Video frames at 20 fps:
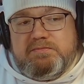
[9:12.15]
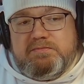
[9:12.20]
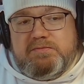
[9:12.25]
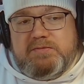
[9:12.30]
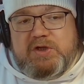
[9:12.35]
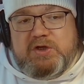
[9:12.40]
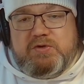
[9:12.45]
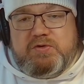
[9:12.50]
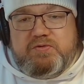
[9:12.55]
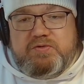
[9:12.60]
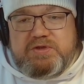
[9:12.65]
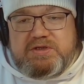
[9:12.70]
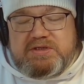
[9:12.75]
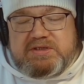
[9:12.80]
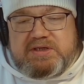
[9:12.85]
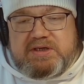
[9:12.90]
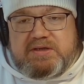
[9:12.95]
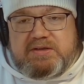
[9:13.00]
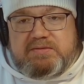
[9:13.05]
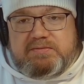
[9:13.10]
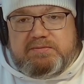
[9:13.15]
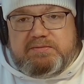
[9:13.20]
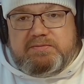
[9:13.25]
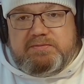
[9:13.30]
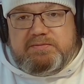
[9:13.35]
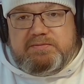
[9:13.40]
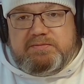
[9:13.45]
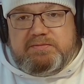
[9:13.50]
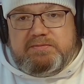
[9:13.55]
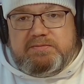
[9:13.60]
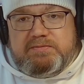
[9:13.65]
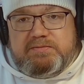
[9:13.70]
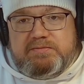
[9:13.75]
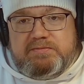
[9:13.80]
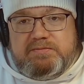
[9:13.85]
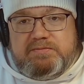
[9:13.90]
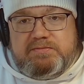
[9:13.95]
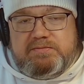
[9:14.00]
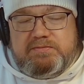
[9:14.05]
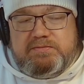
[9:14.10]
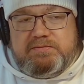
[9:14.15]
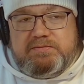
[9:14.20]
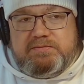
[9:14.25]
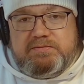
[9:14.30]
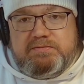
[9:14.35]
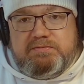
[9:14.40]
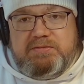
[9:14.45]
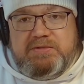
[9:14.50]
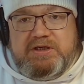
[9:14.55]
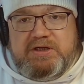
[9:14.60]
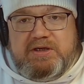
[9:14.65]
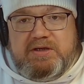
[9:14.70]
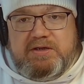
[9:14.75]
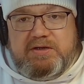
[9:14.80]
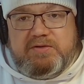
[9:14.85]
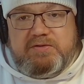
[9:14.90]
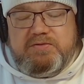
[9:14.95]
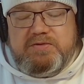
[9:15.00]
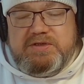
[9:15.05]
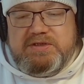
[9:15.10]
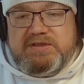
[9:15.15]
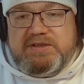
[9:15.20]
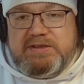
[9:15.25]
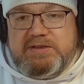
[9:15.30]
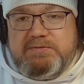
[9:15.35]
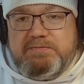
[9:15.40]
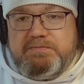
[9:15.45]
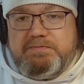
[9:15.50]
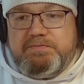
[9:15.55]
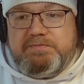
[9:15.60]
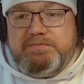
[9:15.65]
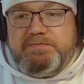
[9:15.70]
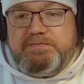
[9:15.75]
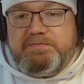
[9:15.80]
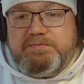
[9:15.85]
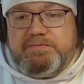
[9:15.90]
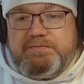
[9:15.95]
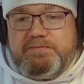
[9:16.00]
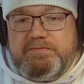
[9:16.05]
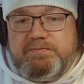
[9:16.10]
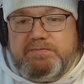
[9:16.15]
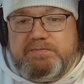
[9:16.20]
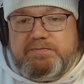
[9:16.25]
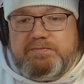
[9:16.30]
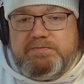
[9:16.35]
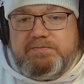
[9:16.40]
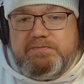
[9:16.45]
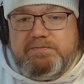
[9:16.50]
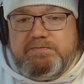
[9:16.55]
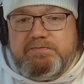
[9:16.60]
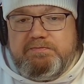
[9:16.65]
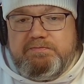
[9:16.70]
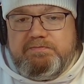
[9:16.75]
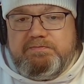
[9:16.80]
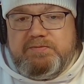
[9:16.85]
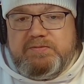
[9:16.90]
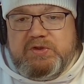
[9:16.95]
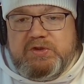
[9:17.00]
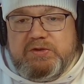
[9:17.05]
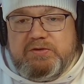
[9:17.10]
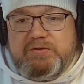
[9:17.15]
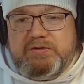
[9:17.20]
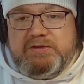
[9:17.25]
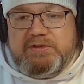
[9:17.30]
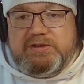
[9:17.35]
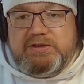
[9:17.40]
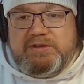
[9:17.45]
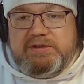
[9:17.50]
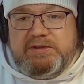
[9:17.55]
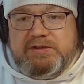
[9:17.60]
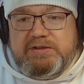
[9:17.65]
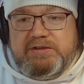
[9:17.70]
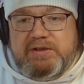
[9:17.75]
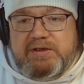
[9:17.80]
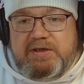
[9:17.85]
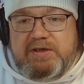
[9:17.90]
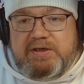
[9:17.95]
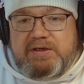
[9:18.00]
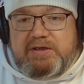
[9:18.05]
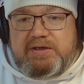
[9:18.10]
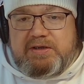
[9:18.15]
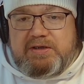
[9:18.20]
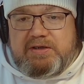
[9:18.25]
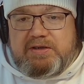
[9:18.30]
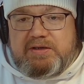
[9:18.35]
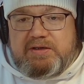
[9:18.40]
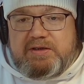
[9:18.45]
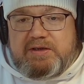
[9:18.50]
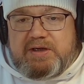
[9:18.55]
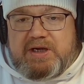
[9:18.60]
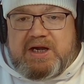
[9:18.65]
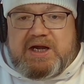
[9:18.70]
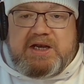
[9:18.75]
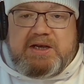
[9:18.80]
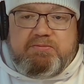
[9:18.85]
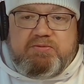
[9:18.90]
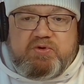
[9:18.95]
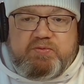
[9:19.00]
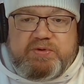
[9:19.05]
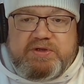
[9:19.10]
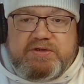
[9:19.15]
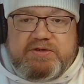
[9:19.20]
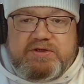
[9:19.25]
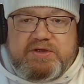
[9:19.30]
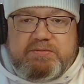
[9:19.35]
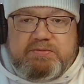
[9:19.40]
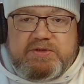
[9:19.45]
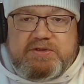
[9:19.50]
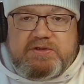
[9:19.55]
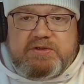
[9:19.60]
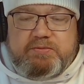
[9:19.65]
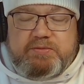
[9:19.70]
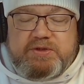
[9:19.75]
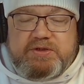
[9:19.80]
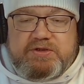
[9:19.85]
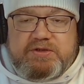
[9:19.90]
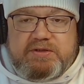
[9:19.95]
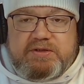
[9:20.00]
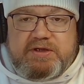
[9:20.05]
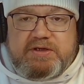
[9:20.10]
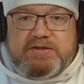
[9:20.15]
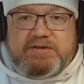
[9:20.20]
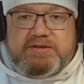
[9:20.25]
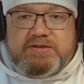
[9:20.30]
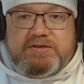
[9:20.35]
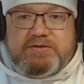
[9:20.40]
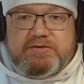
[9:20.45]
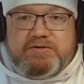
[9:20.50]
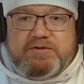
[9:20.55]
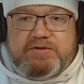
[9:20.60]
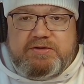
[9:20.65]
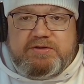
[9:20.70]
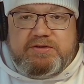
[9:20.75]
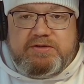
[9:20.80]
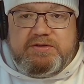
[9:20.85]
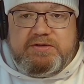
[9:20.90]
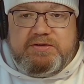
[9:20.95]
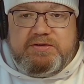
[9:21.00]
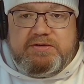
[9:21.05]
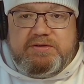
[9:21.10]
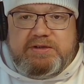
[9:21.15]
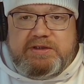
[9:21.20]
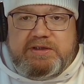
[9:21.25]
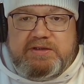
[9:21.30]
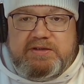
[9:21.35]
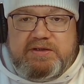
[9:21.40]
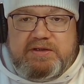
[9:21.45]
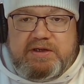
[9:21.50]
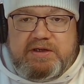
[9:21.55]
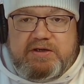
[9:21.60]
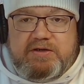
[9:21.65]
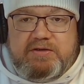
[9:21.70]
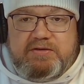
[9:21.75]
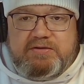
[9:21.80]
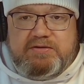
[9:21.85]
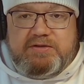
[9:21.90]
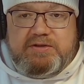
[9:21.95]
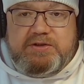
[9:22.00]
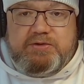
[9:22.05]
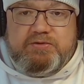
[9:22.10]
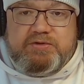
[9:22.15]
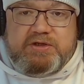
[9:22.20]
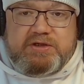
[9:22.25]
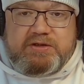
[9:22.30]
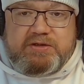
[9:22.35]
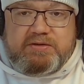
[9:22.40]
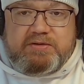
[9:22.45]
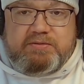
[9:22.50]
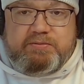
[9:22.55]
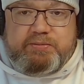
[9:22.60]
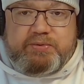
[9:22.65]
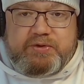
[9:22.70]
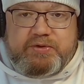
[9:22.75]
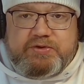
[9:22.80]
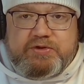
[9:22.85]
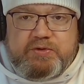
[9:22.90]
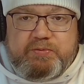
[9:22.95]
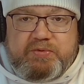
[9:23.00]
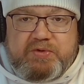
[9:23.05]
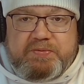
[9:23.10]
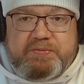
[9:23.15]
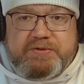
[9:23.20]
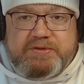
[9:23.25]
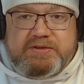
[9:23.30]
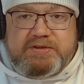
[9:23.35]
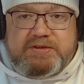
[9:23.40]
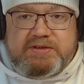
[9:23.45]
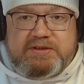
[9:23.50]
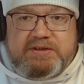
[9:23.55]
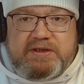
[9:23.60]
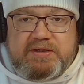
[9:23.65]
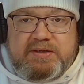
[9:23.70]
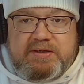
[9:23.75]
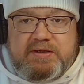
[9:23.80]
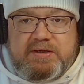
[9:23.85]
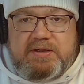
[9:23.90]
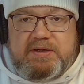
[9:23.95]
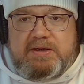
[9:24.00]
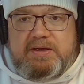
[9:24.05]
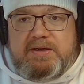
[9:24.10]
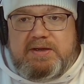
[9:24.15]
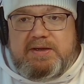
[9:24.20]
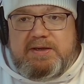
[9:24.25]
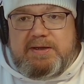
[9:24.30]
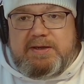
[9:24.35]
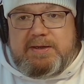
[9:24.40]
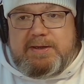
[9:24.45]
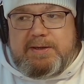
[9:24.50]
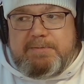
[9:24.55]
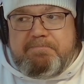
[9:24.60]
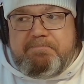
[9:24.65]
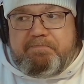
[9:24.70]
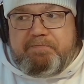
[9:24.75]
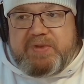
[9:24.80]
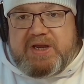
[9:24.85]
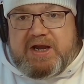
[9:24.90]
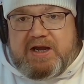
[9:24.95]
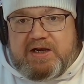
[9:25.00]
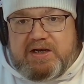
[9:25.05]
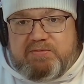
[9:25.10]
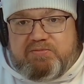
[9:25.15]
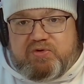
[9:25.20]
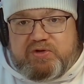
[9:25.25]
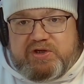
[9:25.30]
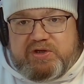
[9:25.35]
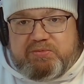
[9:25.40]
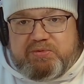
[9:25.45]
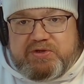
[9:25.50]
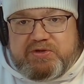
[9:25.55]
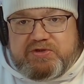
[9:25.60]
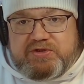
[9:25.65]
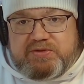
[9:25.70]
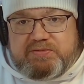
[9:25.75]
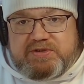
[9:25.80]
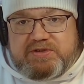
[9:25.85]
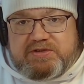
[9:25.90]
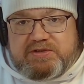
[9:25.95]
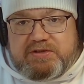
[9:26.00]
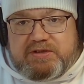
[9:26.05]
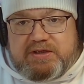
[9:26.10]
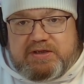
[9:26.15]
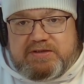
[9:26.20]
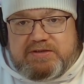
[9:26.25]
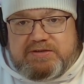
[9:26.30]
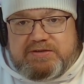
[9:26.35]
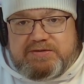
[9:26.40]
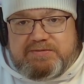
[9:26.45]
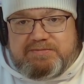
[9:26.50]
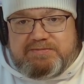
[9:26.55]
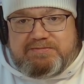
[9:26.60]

Ruiza, Miguela Ruiza. No i albo będziemy sobie czytać coś innego, i tutaj proszę o propozycję, albo nie będziemy czytać,